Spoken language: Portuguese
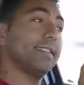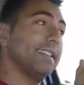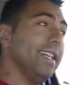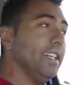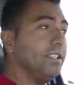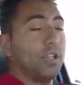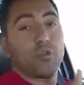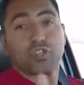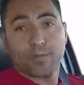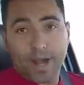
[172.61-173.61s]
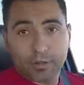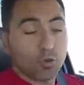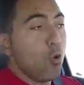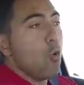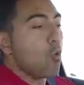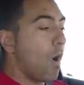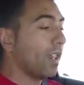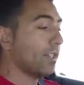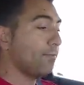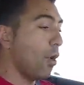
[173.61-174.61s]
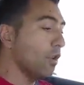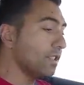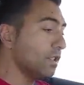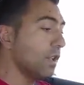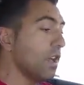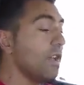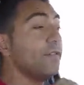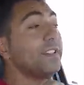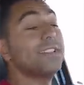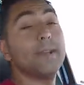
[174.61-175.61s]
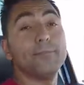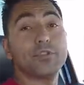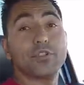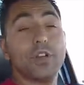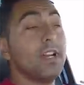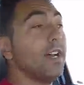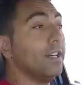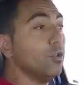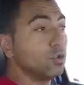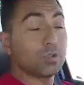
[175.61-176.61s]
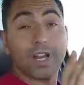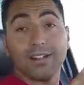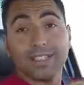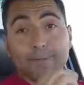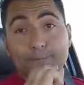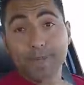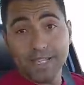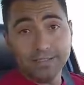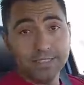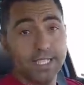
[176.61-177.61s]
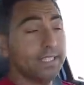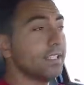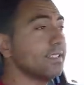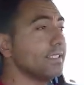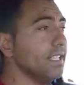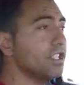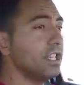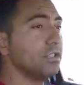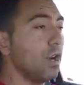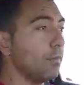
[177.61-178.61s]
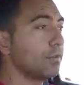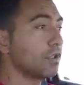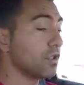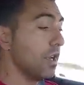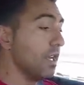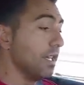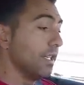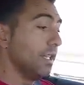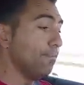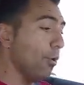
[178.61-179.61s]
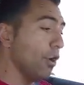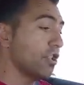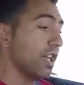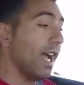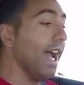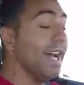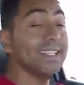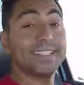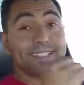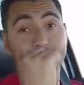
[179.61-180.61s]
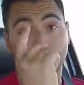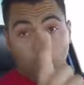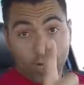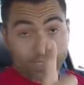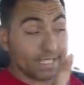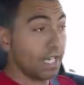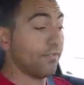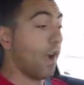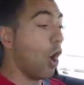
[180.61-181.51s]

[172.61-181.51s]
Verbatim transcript: seguinte, que é o chamado 1 um quarto depósito, fizemos o total de 1.300 km. Depois ascendeu a reserva